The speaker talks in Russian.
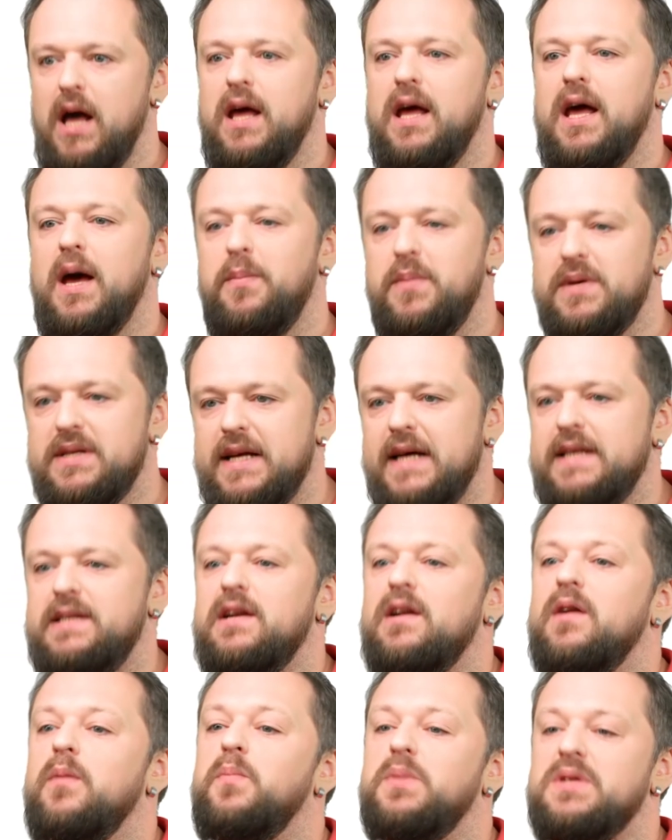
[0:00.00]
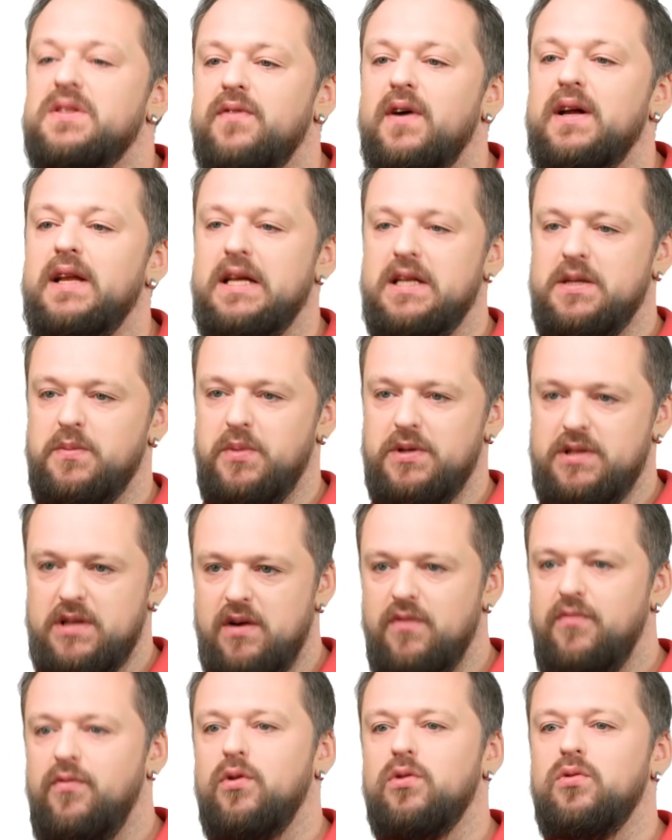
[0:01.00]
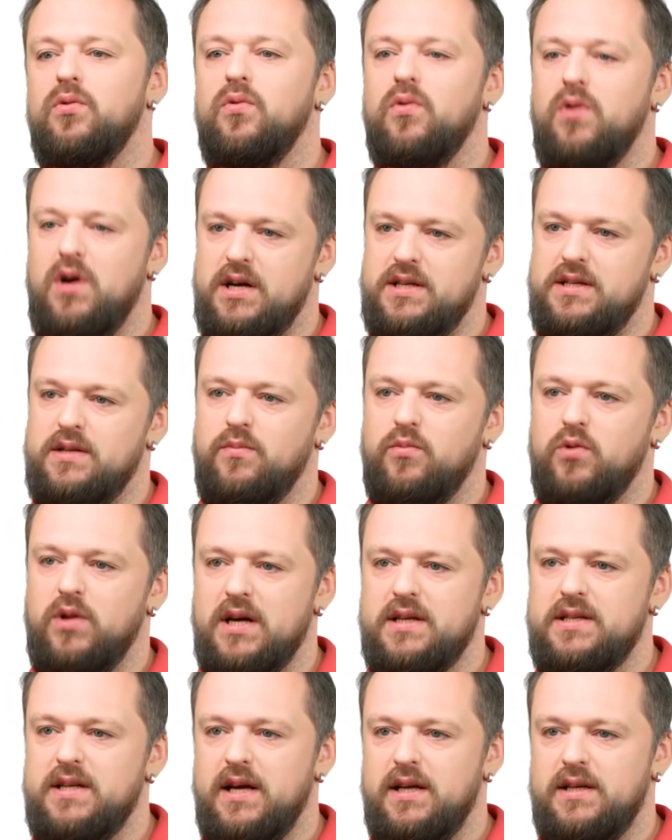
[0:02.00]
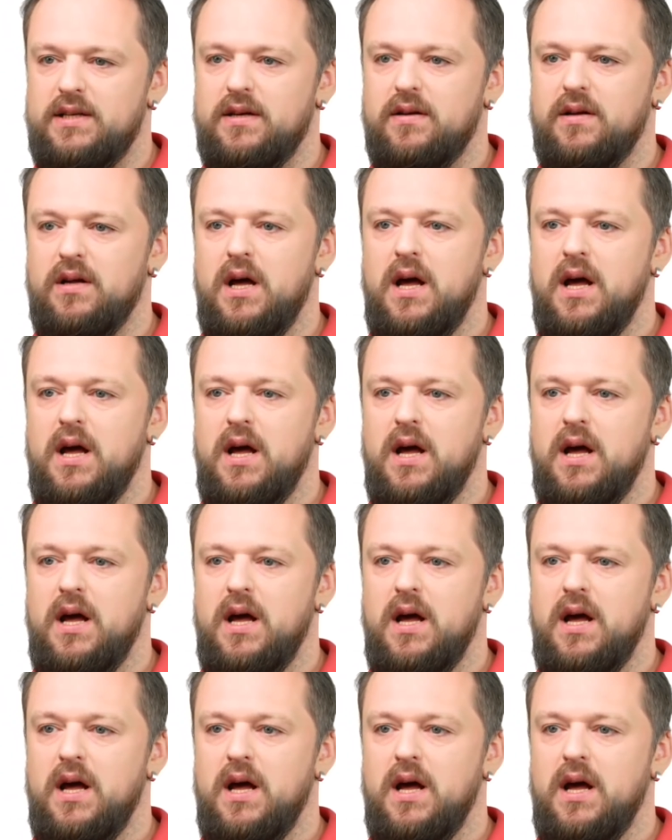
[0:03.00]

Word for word: И обязательно позвоните по телефону, указанному на сайте.